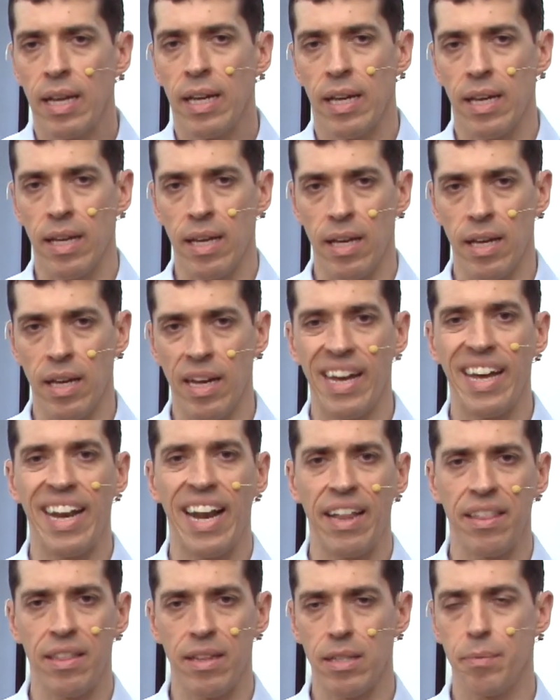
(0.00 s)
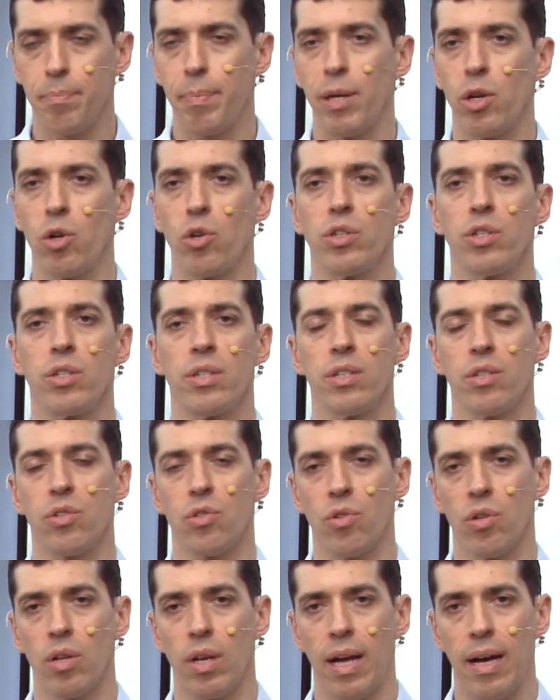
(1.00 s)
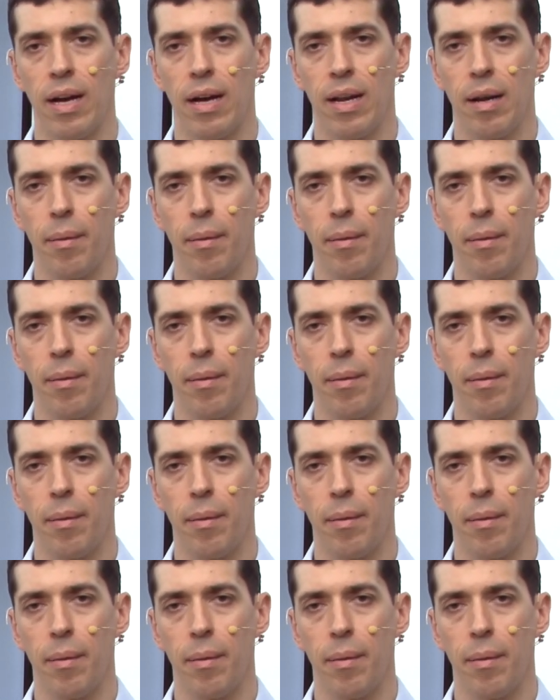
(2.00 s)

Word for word: eh, grandes. Pero, insisto, la, la,